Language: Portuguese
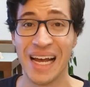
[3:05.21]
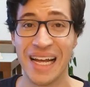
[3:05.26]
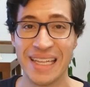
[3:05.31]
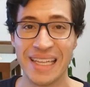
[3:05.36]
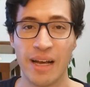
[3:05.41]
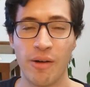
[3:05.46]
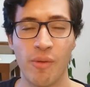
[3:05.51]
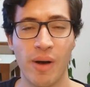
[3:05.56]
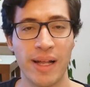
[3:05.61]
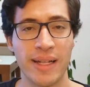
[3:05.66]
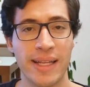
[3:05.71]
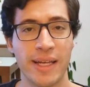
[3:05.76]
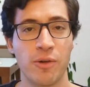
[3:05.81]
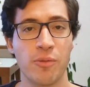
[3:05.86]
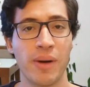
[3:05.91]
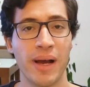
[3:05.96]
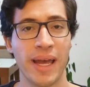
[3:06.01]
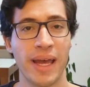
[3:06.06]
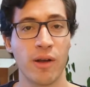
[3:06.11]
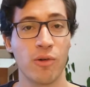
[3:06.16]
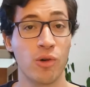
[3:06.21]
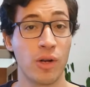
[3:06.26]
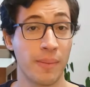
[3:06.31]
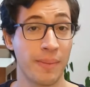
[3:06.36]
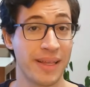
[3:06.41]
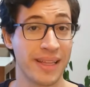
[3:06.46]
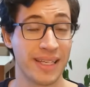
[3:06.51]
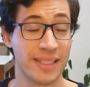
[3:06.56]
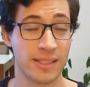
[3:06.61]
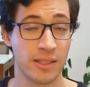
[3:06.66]
não há nenhuma
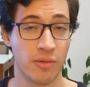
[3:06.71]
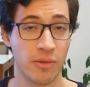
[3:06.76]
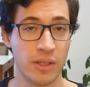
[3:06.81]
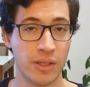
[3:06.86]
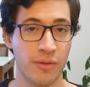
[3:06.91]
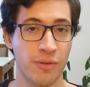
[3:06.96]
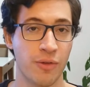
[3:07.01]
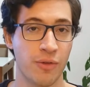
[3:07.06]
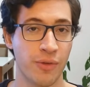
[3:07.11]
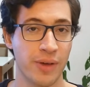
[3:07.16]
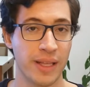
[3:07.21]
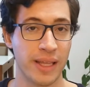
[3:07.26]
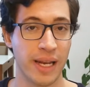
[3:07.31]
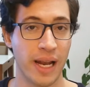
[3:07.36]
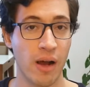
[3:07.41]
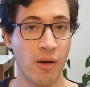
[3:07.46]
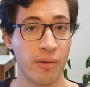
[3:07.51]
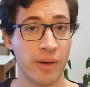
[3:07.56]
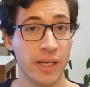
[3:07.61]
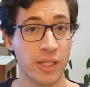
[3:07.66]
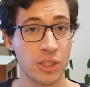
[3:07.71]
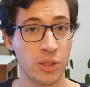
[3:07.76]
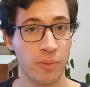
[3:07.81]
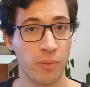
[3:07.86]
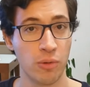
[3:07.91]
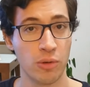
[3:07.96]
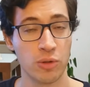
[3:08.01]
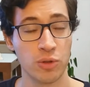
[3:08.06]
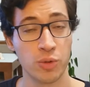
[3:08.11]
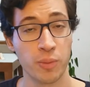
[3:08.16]
regulamentação a nível federal que
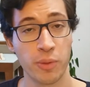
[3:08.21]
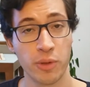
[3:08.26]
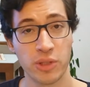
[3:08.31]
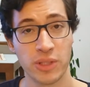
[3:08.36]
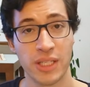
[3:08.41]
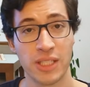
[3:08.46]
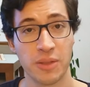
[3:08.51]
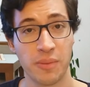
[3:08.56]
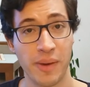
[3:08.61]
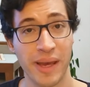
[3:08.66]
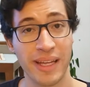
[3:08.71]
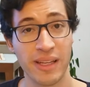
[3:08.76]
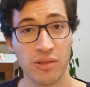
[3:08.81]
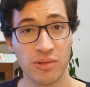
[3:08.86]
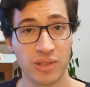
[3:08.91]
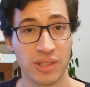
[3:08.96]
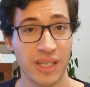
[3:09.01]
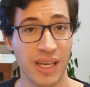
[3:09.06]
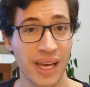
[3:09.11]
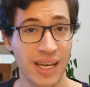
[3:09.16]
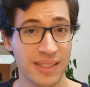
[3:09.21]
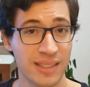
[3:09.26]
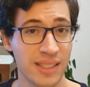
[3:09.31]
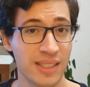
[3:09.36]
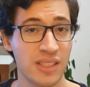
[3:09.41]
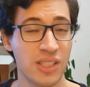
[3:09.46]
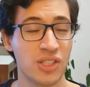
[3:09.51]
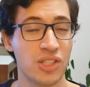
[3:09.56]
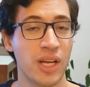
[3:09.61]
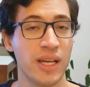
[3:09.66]
estipule os procedimentos e as
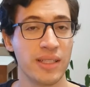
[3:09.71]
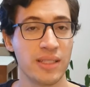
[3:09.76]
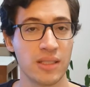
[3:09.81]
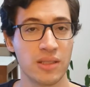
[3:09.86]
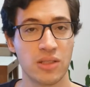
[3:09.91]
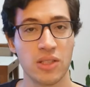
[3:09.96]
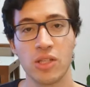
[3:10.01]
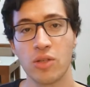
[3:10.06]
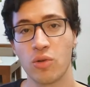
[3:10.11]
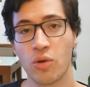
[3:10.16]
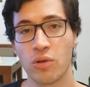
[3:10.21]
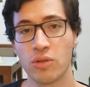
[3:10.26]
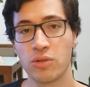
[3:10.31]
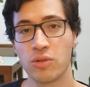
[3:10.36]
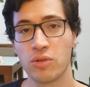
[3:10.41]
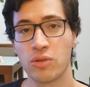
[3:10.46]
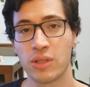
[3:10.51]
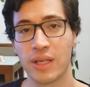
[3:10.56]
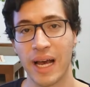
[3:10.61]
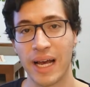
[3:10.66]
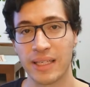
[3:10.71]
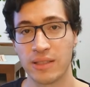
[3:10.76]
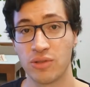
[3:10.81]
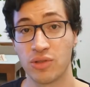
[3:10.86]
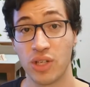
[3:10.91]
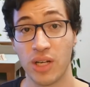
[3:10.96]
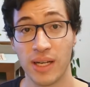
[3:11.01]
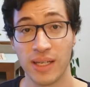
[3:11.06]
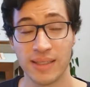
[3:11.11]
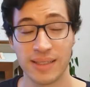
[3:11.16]
exigências de todos os casos
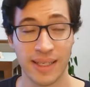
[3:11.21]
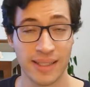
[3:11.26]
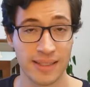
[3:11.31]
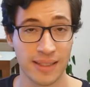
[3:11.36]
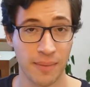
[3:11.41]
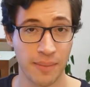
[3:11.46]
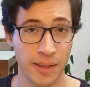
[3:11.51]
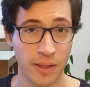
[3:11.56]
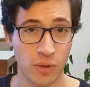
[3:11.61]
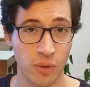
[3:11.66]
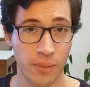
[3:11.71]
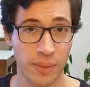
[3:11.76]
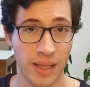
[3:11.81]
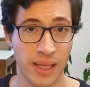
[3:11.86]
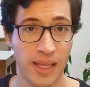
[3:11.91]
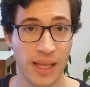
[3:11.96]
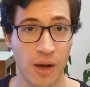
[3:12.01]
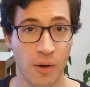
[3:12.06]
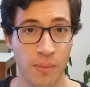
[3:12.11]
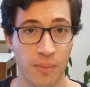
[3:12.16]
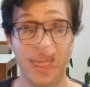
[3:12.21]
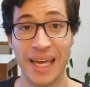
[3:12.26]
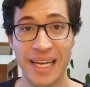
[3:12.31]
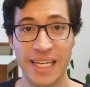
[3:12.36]
de licenciamento ambiental.